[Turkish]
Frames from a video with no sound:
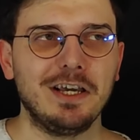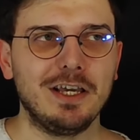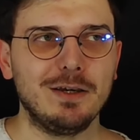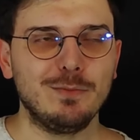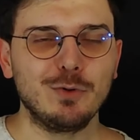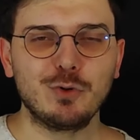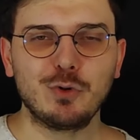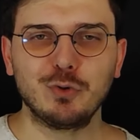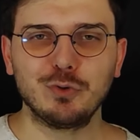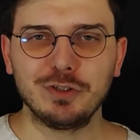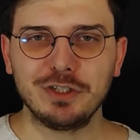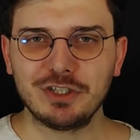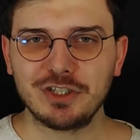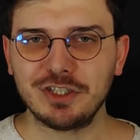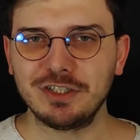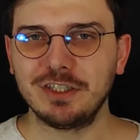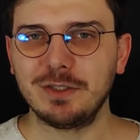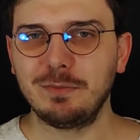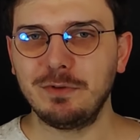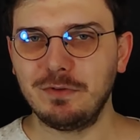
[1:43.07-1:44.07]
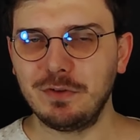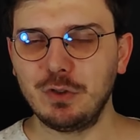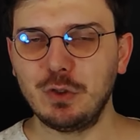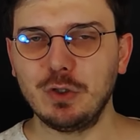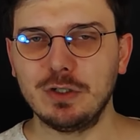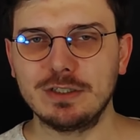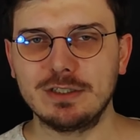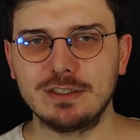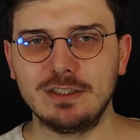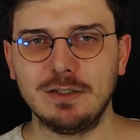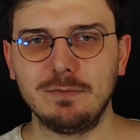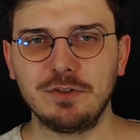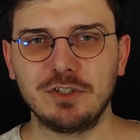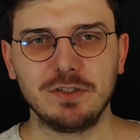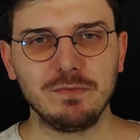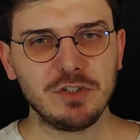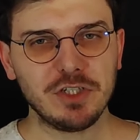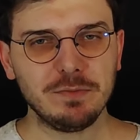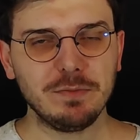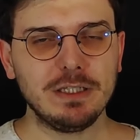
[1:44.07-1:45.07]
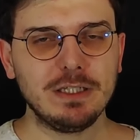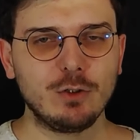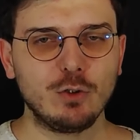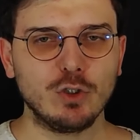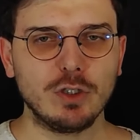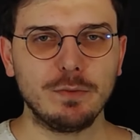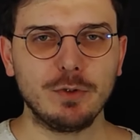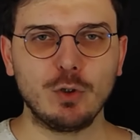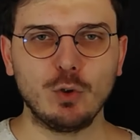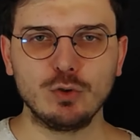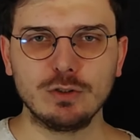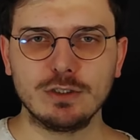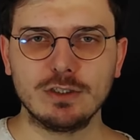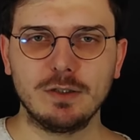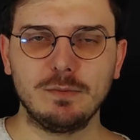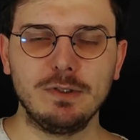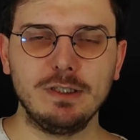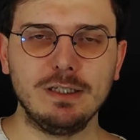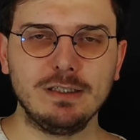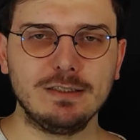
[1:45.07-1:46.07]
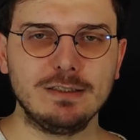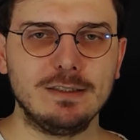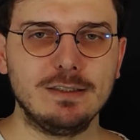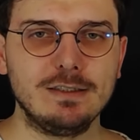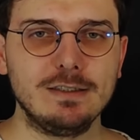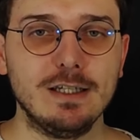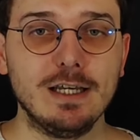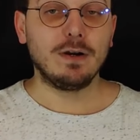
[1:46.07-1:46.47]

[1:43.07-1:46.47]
e, bu konu için de bir video hazırlamıştım. Şimdilik ona bir göz atabilirsiniz.